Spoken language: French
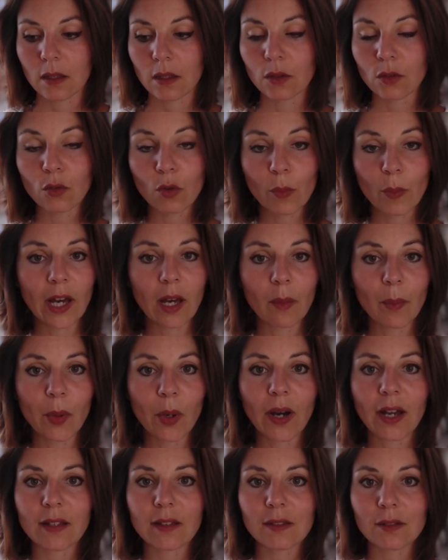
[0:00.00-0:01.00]
Donc par
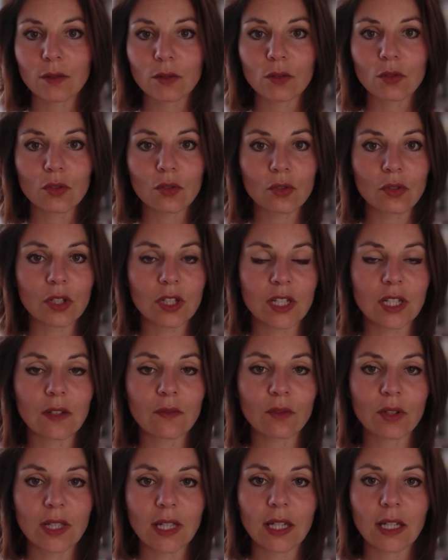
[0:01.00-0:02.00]
rapport à ce que
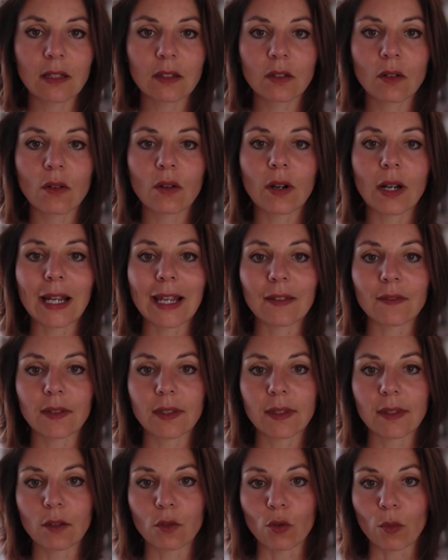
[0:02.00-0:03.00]
j'évoquais dans la
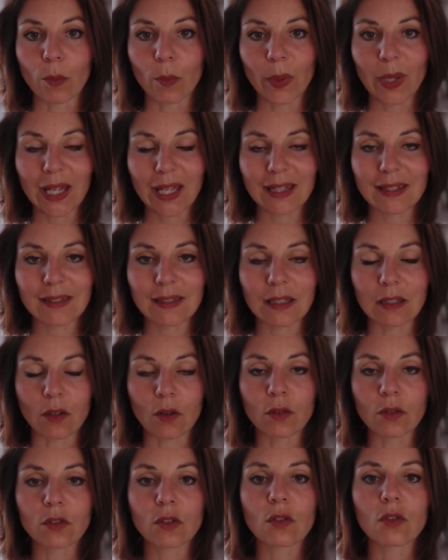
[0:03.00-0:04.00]
vidéo
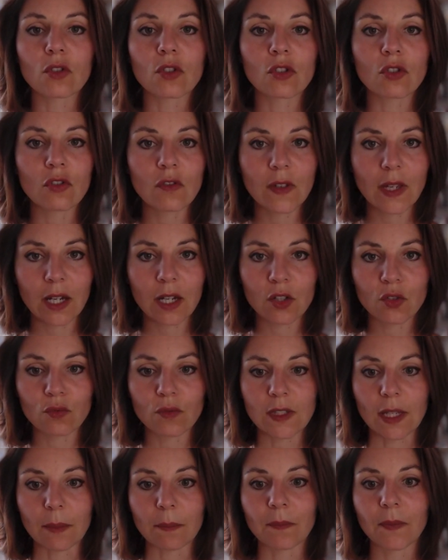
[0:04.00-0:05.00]
précédente, je vais
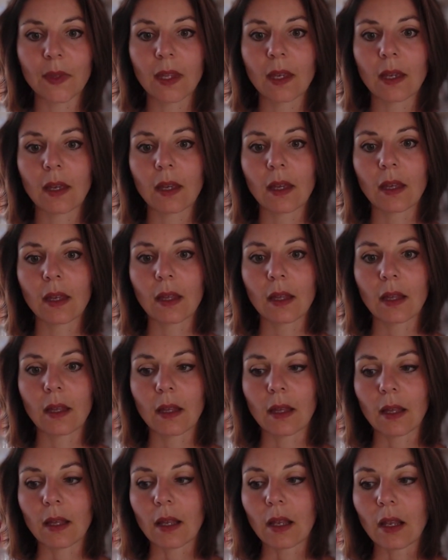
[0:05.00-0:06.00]
rajouter
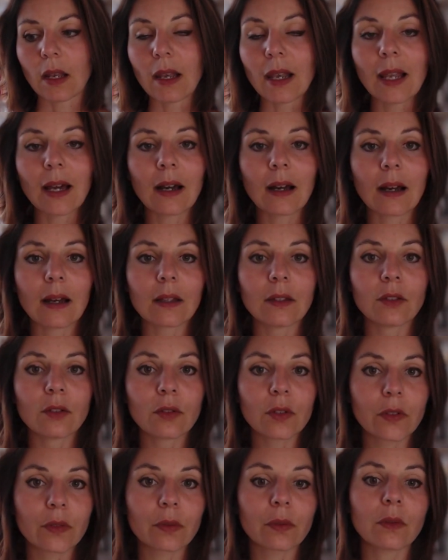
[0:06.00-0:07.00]
la
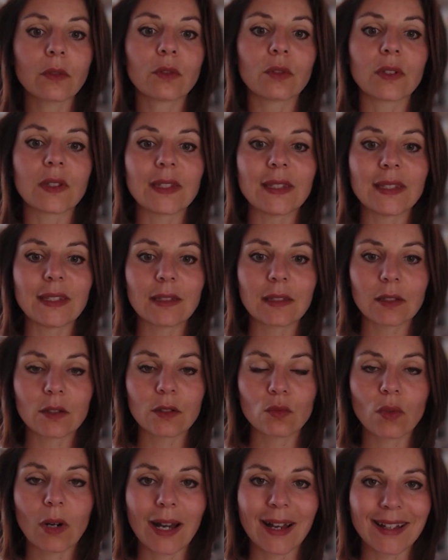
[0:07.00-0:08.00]
notion de
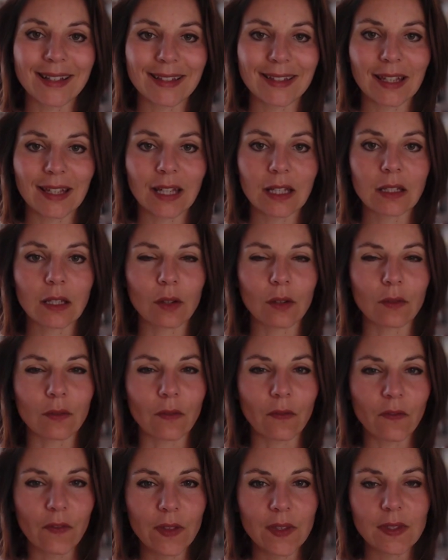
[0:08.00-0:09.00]
discours interne
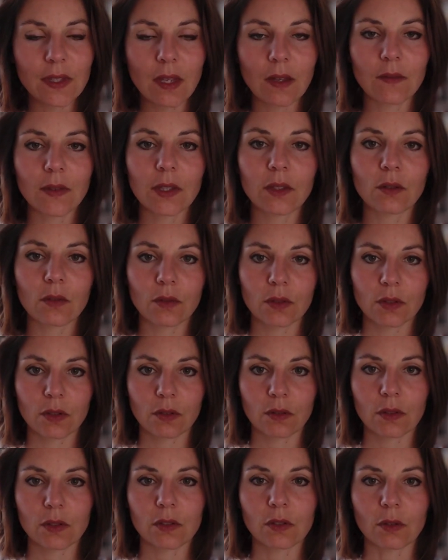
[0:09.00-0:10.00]
vis-à-vis de
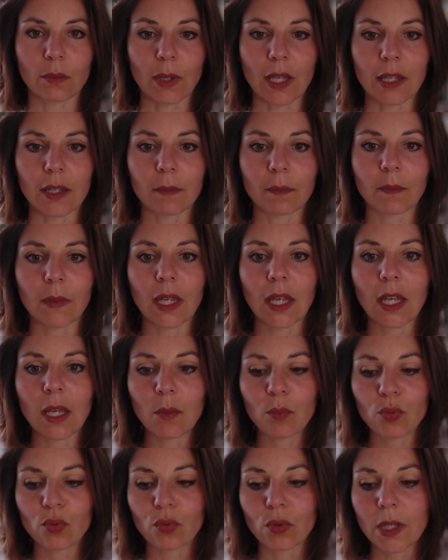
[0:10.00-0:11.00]
votre sommeil.
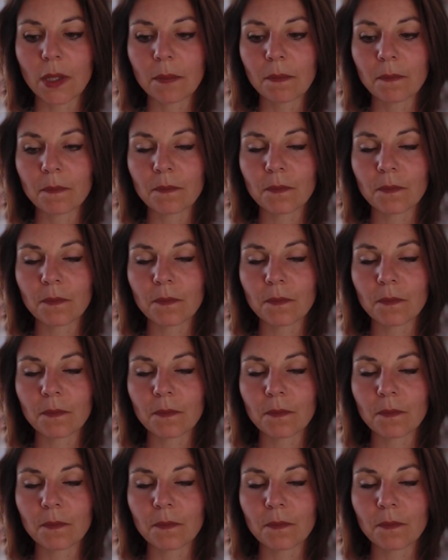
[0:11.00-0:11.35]
Et puis,